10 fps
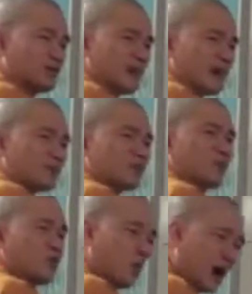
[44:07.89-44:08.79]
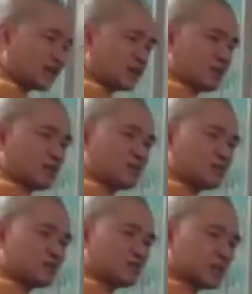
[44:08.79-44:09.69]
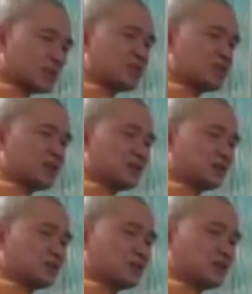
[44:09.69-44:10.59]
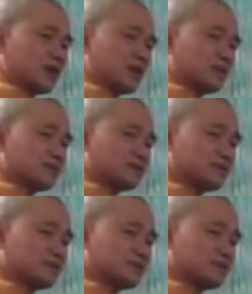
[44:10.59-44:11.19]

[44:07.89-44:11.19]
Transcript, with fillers: để mà học cho nó qua thôi là trì da trúc vậy.